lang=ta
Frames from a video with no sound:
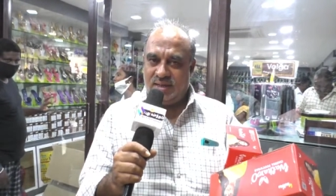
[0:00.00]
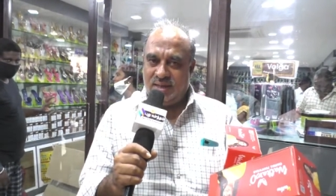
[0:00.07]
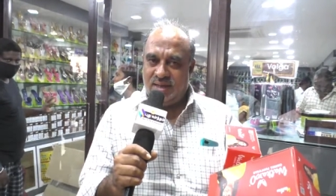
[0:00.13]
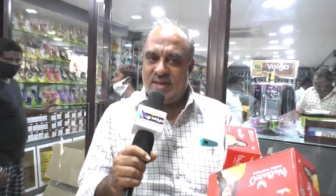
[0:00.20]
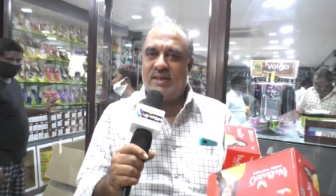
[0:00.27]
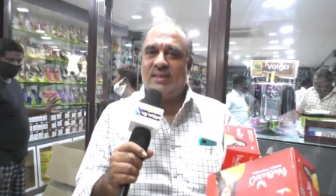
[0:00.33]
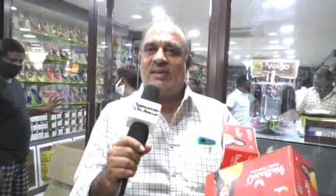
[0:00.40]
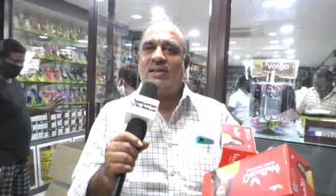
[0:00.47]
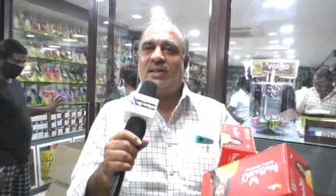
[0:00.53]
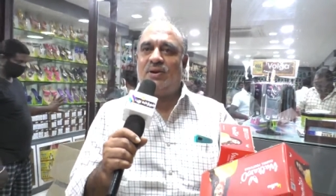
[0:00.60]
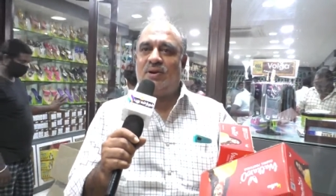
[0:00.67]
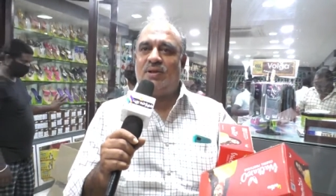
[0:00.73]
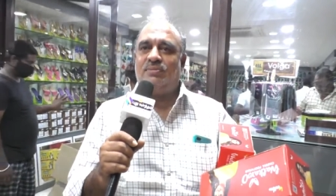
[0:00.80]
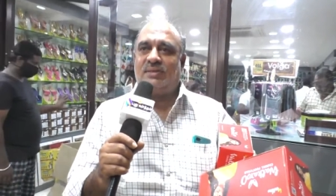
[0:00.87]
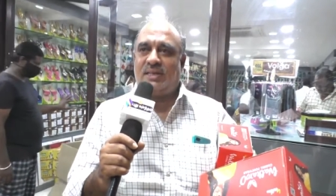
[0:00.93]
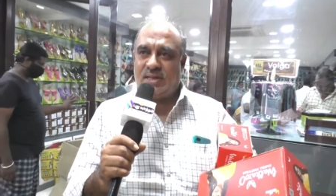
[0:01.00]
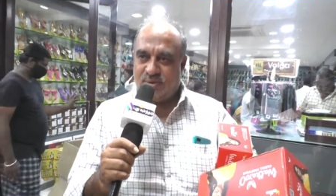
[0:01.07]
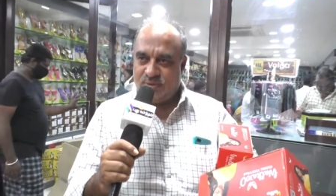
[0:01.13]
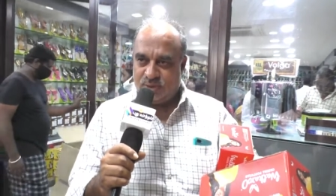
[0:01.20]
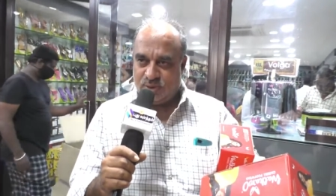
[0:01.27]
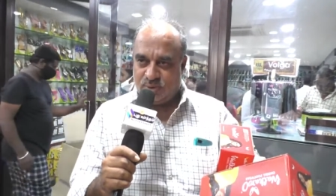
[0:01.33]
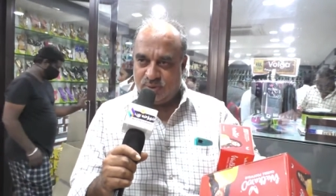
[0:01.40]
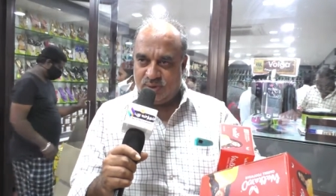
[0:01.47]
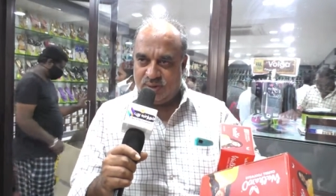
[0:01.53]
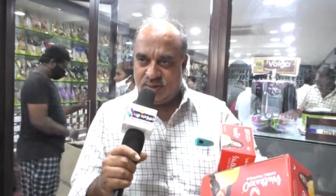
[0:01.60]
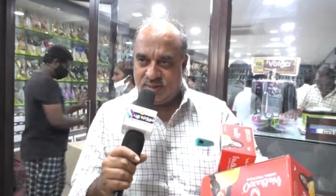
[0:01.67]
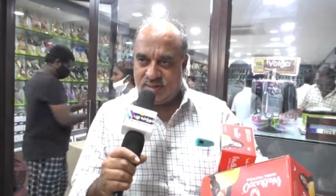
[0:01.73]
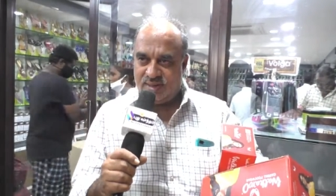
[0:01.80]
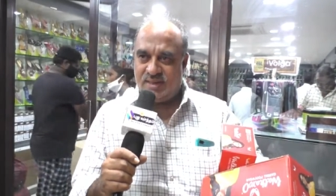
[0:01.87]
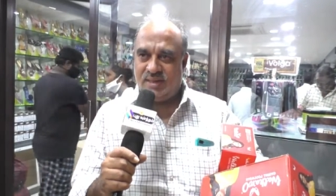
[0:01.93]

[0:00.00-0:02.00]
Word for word: எங்களது நிறுவனம் தெரிவித்துக் கொள்கிறது